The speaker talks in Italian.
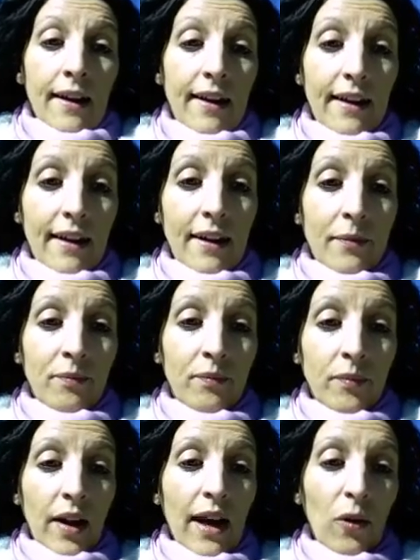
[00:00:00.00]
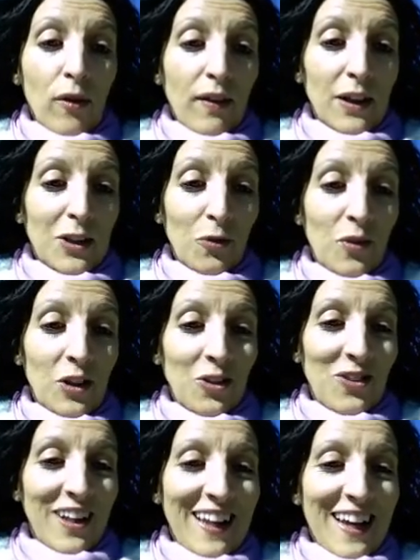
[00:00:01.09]
e, ehm, ecco hai fatto un video
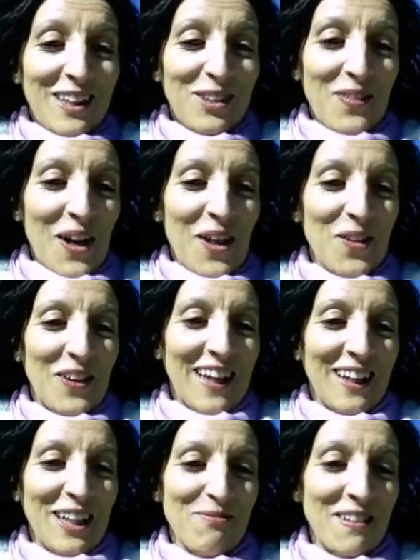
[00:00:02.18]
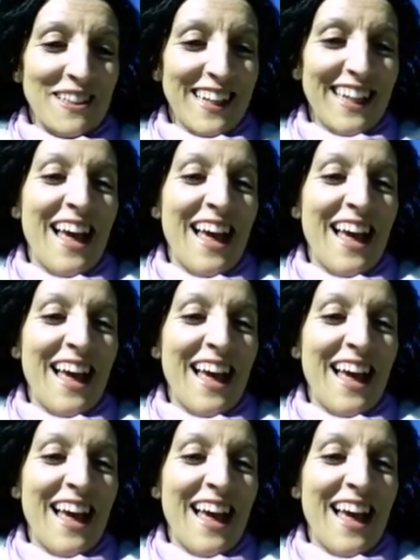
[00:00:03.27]
in dialetto sperando che il capisano,